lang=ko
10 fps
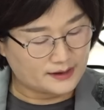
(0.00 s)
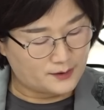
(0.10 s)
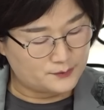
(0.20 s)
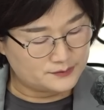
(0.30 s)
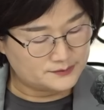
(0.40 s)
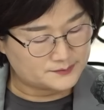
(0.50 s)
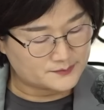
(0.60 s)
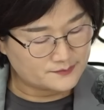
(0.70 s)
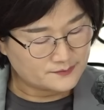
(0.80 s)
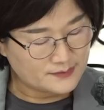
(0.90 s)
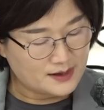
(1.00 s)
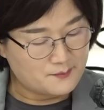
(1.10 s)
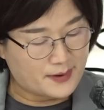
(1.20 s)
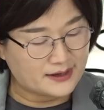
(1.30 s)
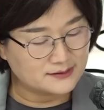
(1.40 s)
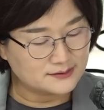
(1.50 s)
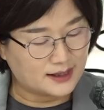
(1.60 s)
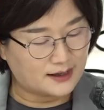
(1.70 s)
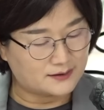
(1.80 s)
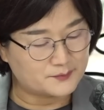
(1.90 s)
내용은
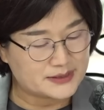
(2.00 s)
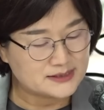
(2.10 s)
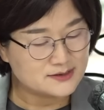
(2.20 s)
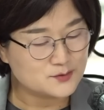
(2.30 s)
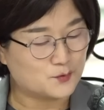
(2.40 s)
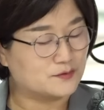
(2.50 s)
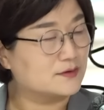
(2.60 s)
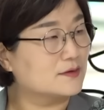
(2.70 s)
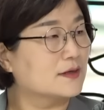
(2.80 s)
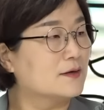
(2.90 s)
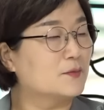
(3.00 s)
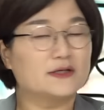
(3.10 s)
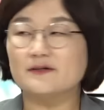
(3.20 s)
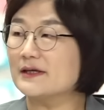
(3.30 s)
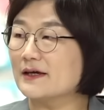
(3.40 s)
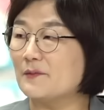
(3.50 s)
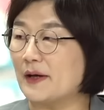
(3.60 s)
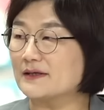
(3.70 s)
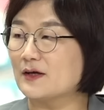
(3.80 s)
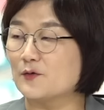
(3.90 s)
맹탕, 빈손, 뭐 이런 얘기가
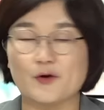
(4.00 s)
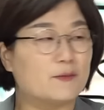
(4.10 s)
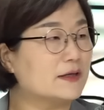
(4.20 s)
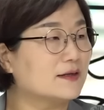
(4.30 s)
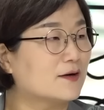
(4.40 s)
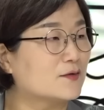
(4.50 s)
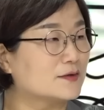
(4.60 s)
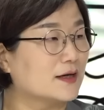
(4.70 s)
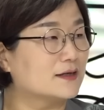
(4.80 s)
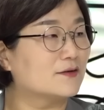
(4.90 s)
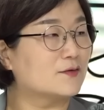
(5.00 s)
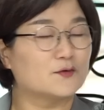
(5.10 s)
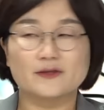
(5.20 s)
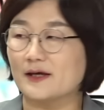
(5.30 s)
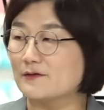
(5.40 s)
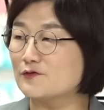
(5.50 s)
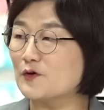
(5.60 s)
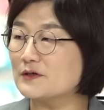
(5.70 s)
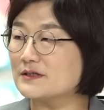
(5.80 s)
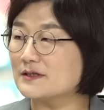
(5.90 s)
많이 나와요. 왜 만난 거냐 이런 건데
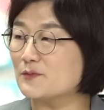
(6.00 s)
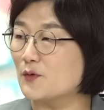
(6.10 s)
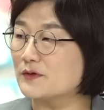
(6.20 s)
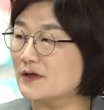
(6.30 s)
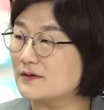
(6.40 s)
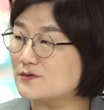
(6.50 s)
구경 기자님 뭐 어떻게